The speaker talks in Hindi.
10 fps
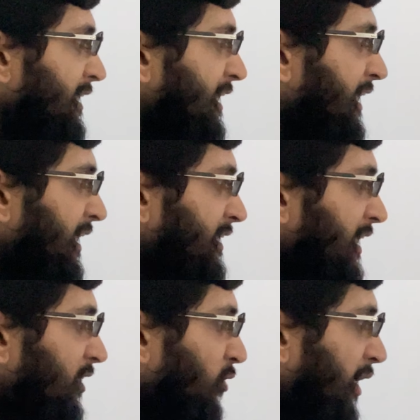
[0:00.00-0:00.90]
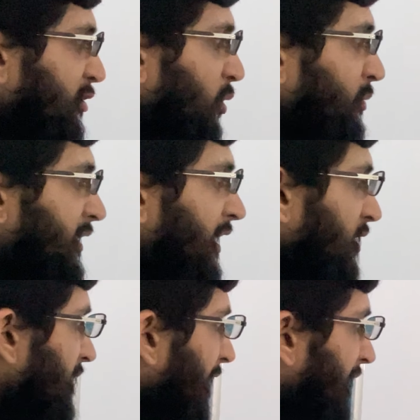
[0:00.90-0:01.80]
सी एस की आवाज़ को
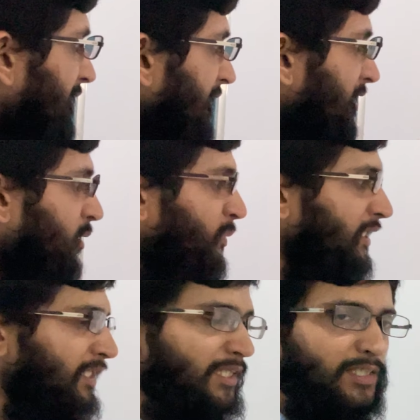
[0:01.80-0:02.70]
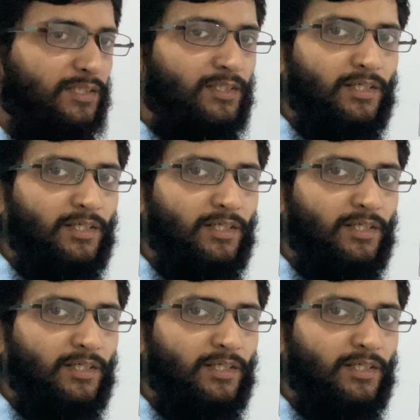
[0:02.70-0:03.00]
मज़ीद एक्स के साथ बदल दिया